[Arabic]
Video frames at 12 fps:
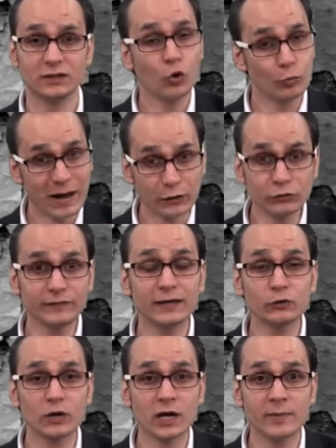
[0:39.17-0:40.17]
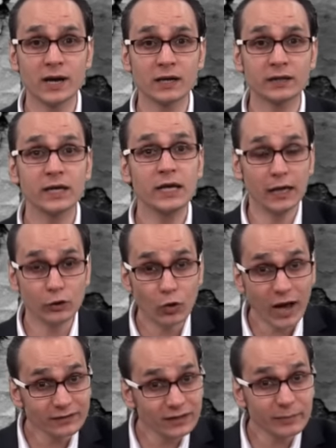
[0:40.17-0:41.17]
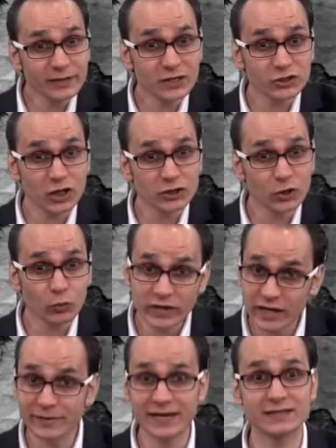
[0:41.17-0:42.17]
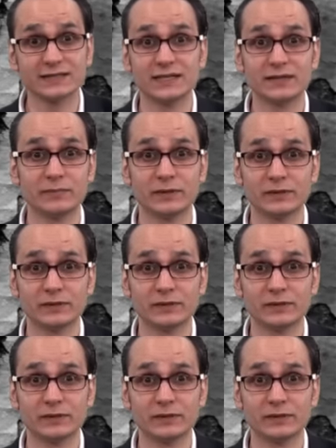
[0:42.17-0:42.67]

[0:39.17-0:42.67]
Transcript: ومعروف عنه كمان إنه حتى بالنشرة الجوية بكذب